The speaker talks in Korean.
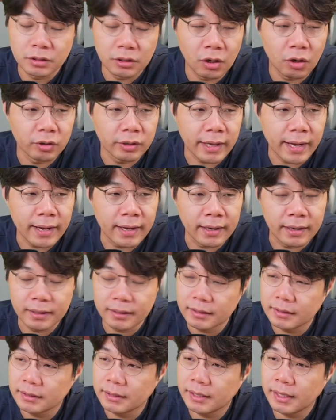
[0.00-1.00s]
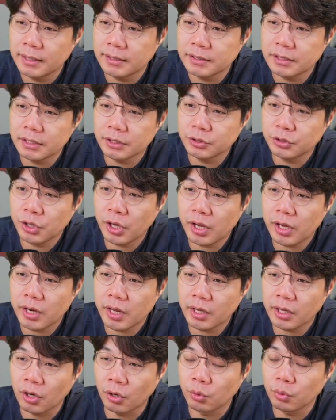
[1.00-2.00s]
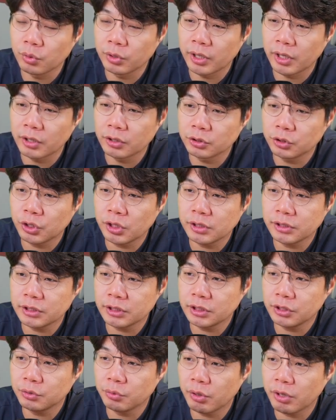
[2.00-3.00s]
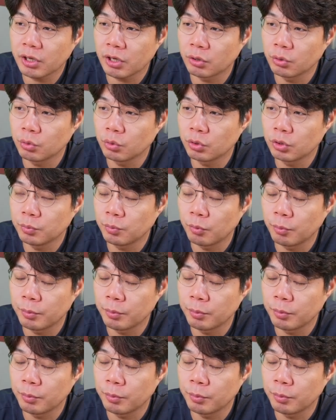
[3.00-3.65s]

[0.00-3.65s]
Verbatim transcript: 그러나 이게 이제 쉘의 경고인데요. 쉘 씨이오의 경고를